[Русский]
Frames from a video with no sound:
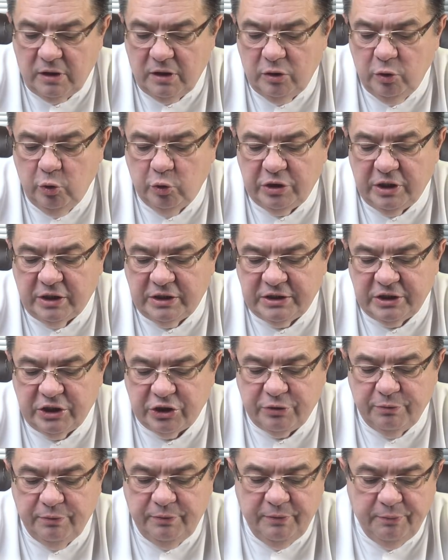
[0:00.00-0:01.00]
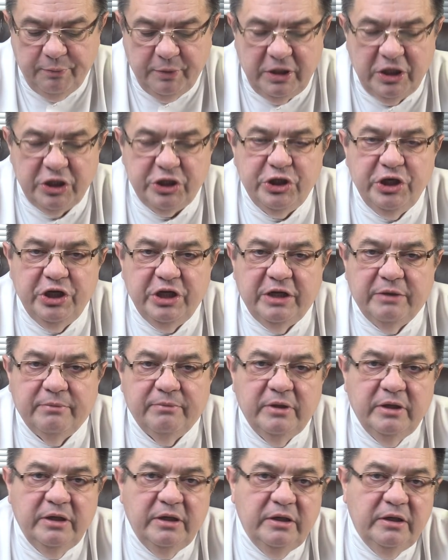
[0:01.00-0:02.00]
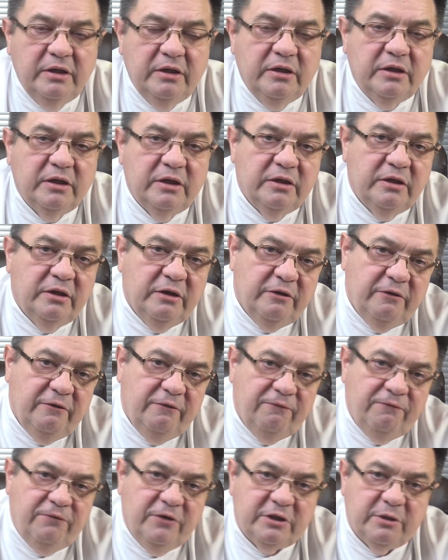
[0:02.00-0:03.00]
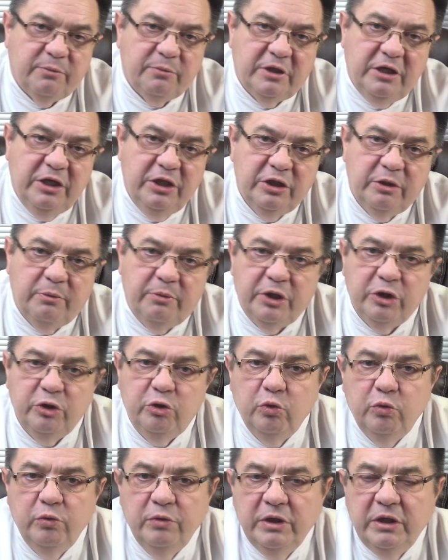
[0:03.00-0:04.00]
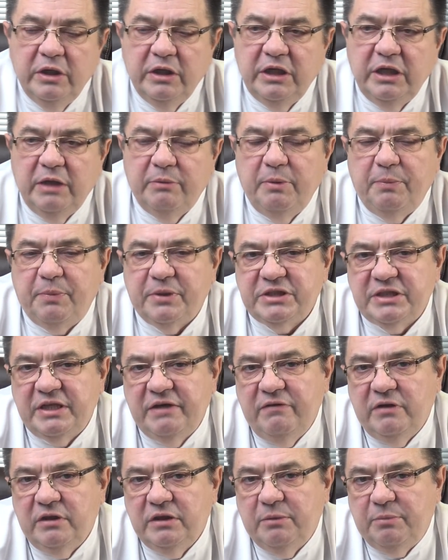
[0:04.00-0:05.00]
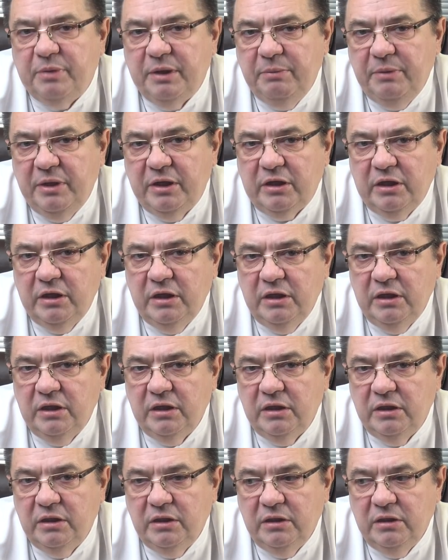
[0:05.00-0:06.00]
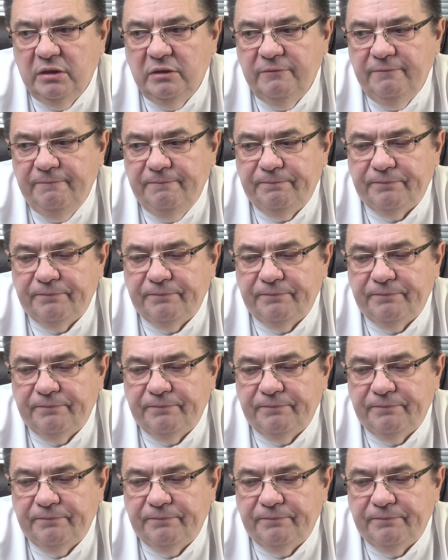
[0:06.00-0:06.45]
ну так скажем, положением э, в этом длинном ряду я бы поставил, например, э,